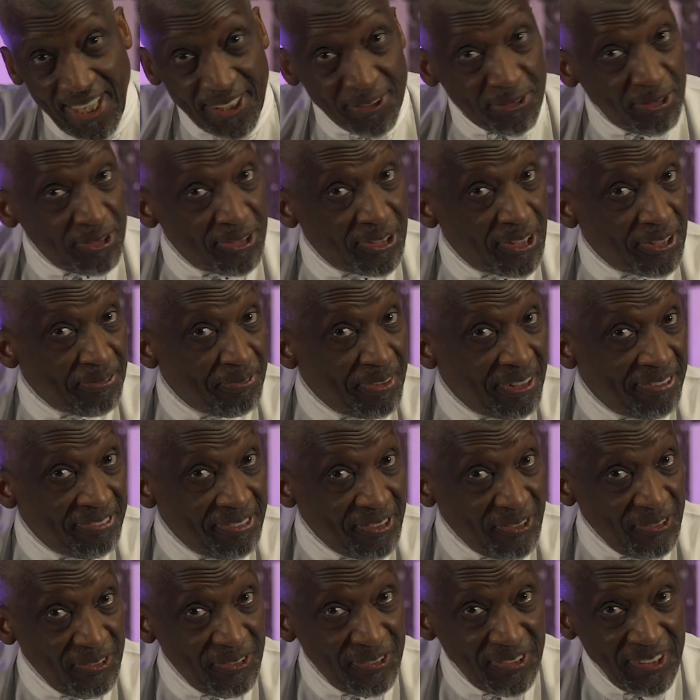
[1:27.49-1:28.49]
Ensuite, donc,
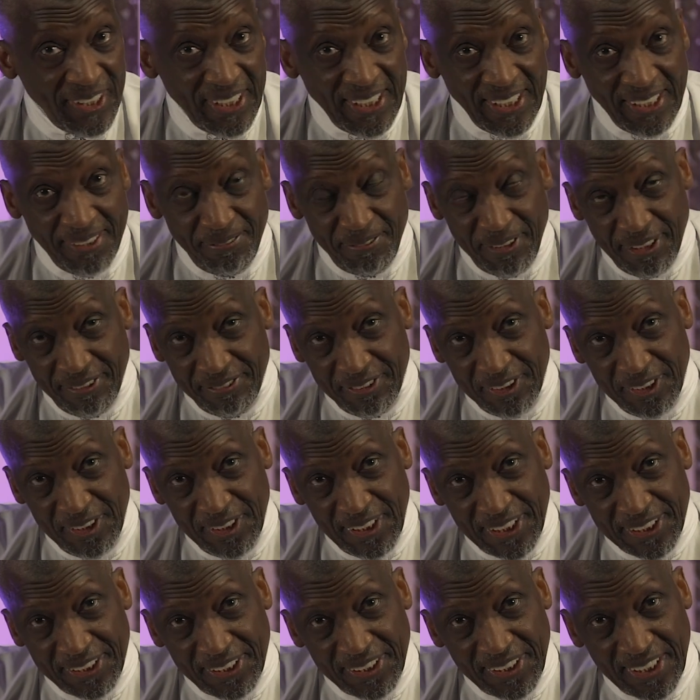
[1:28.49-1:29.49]
bienvenue.
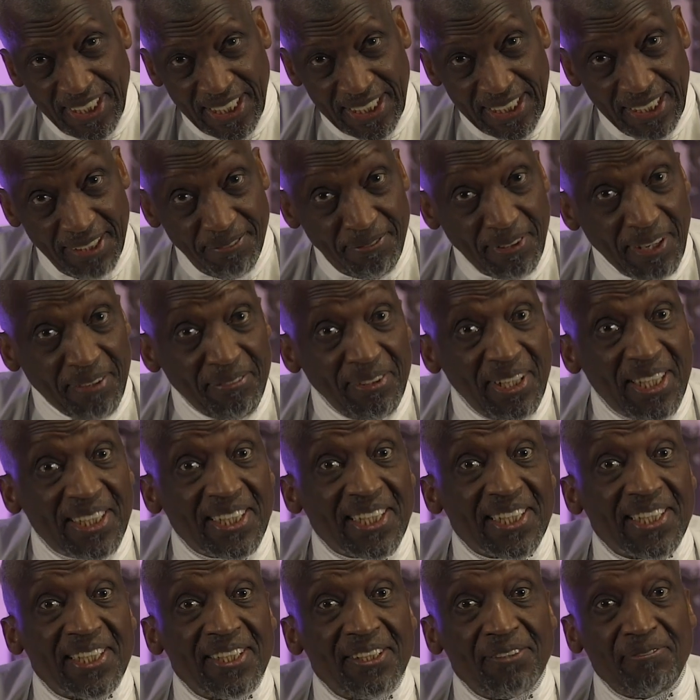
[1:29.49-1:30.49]
Bienvenue dans ce jardin parmi
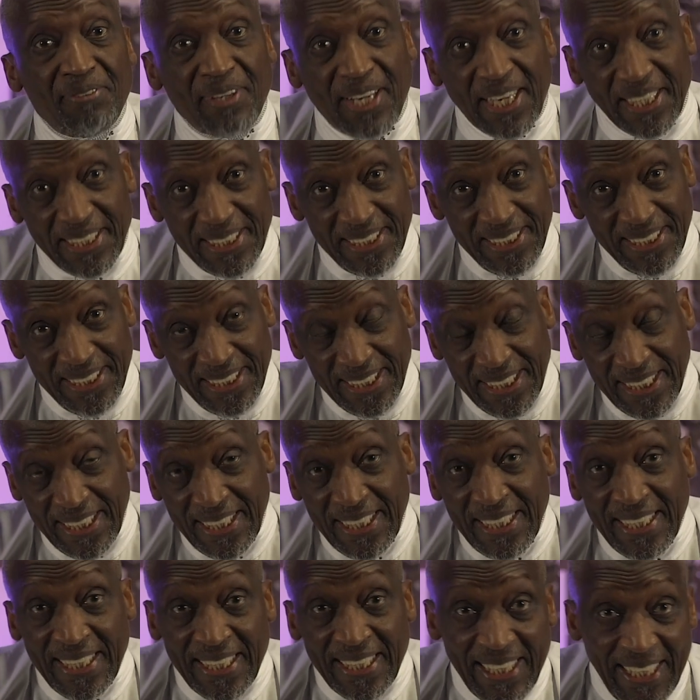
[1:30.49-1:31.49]
les jardins du paradis
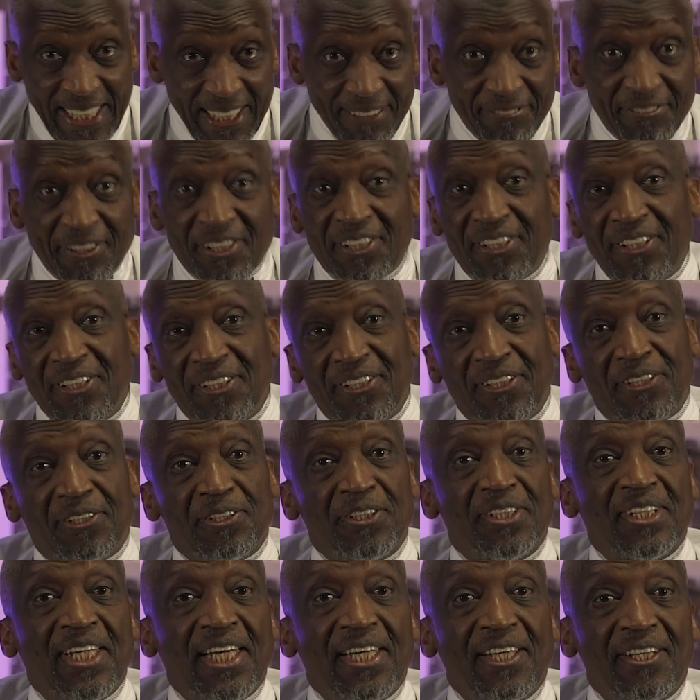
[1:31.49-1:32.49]
qui évoque
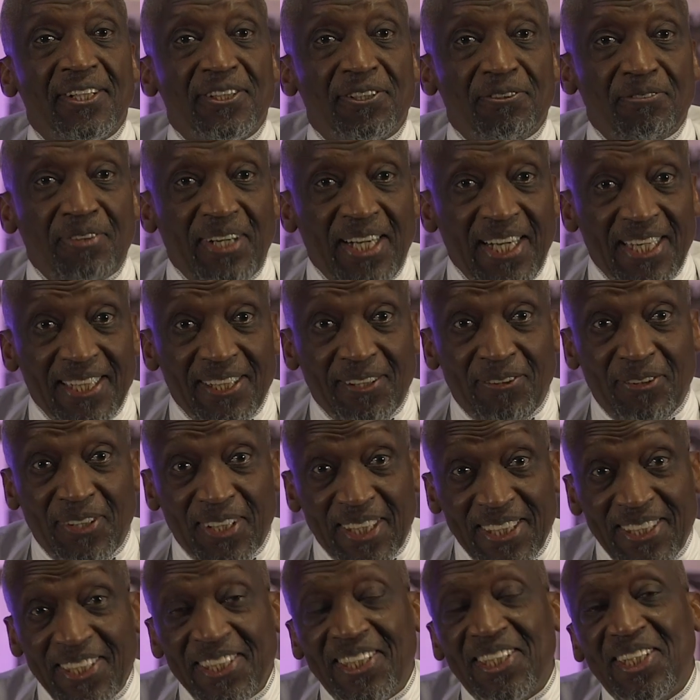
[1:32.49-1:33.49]
notre Seigneur subhanahu
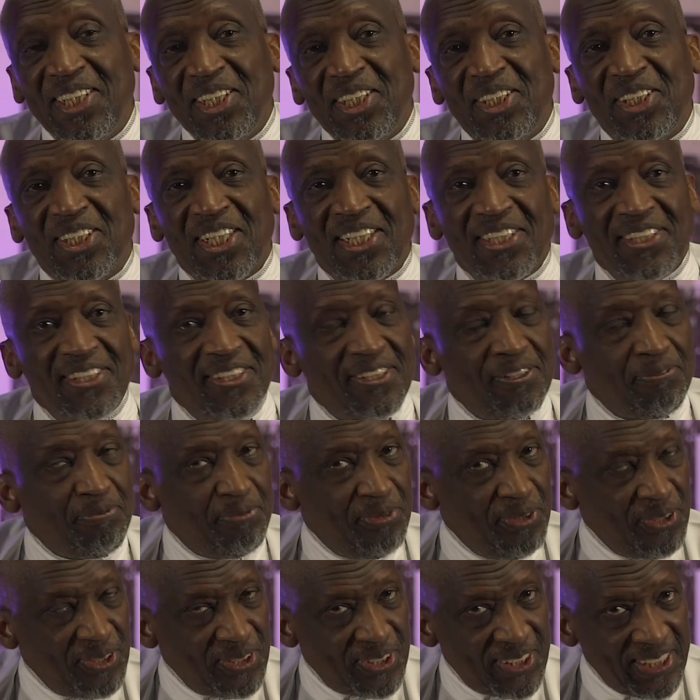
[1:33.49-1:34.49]
wa dès qui
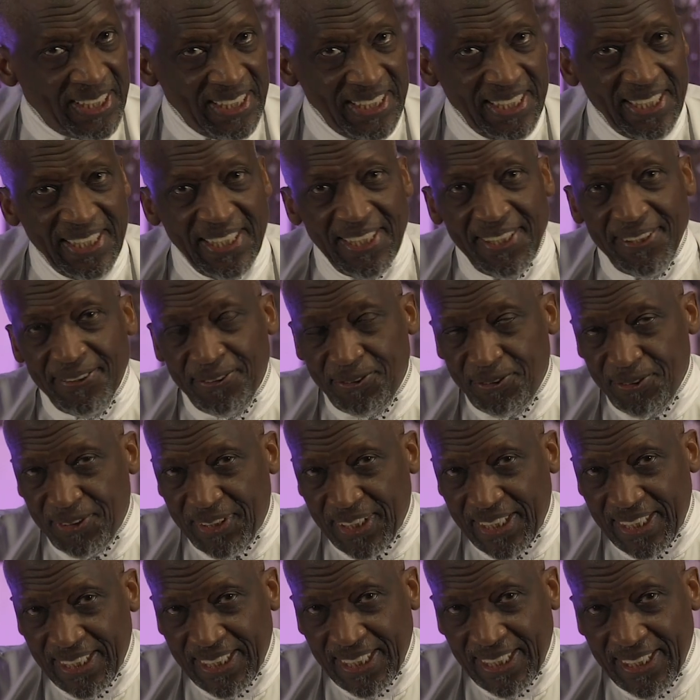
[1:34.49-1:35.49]
chante pureté,
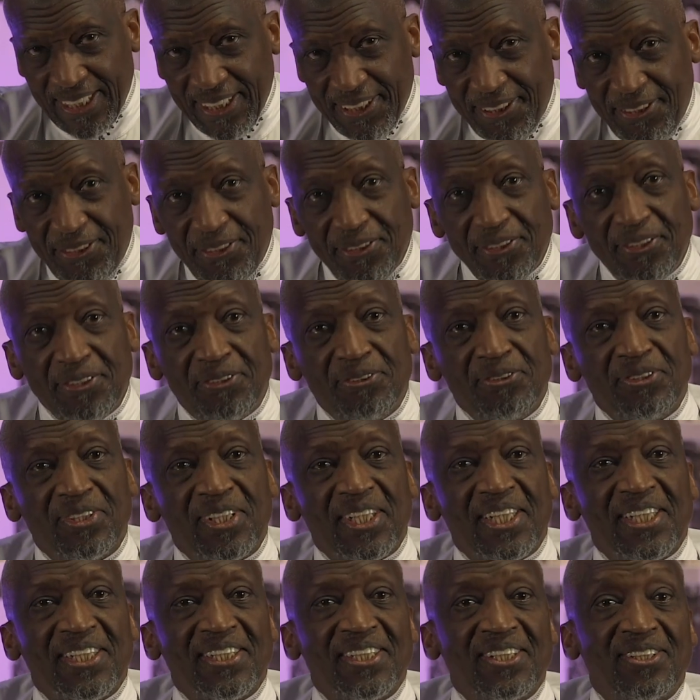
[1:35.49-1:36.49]
tout ce qui est dans les cieux,
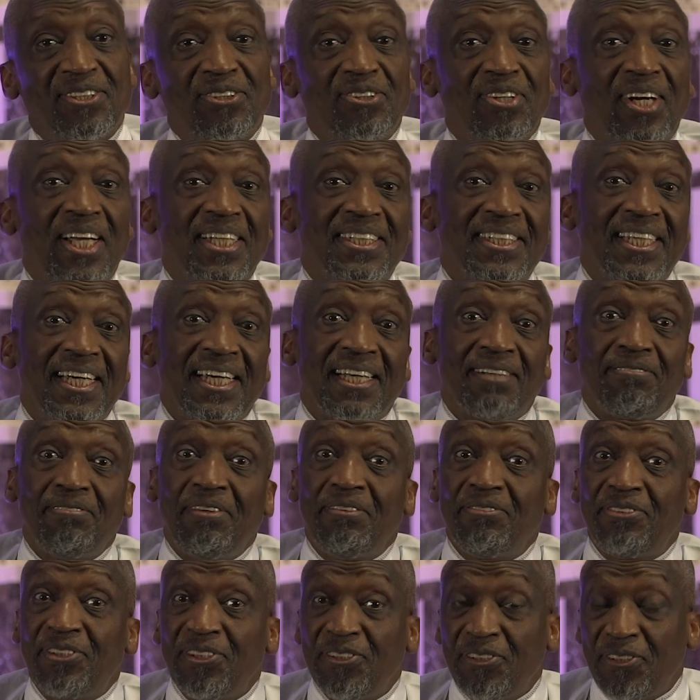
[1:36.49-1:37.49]
tout ce qui est sur la
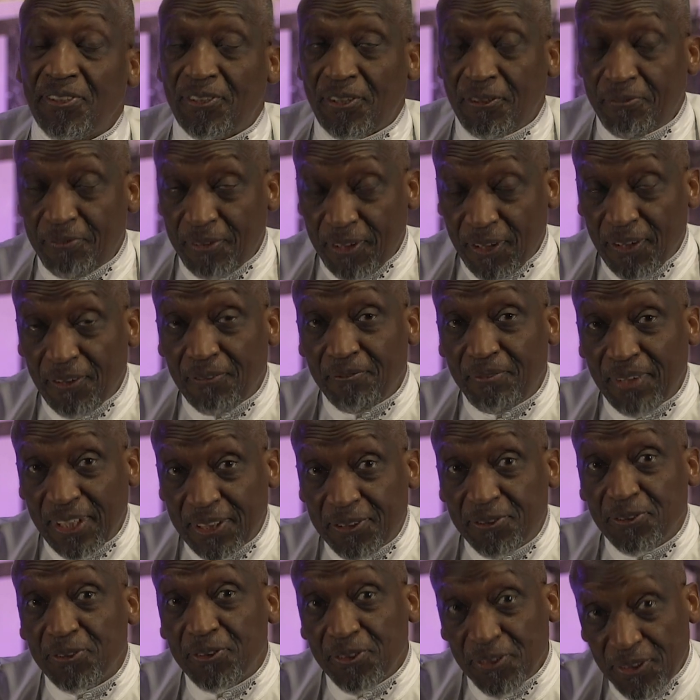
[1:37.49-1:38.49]
terre, même si nous ne comprenons
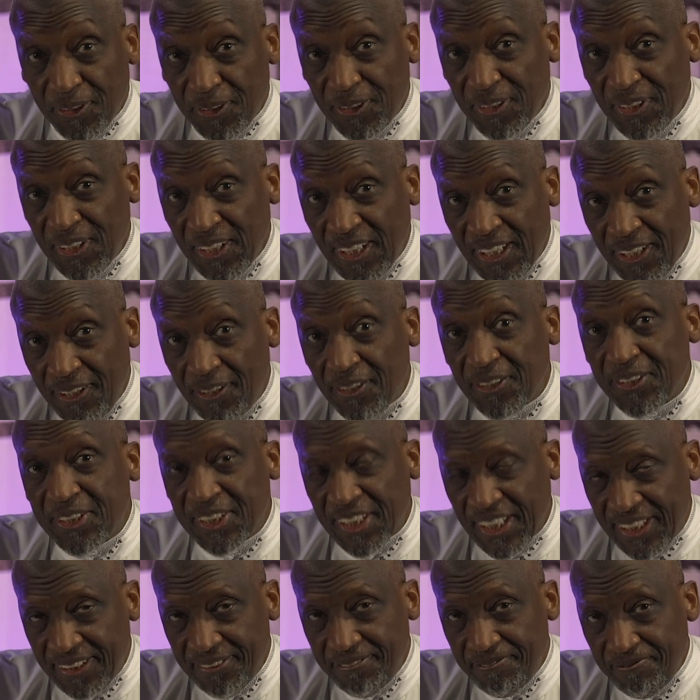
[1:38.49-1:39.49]
pas toujours
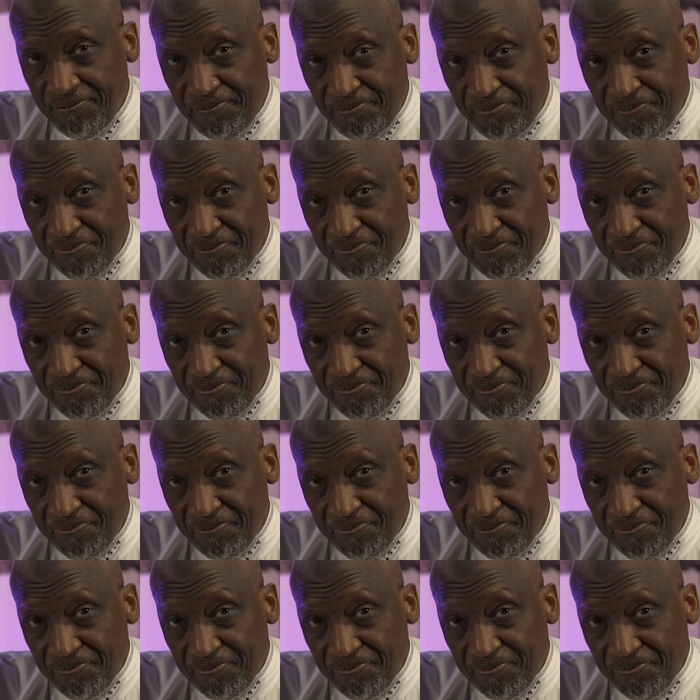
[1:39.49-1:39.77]
leur chant.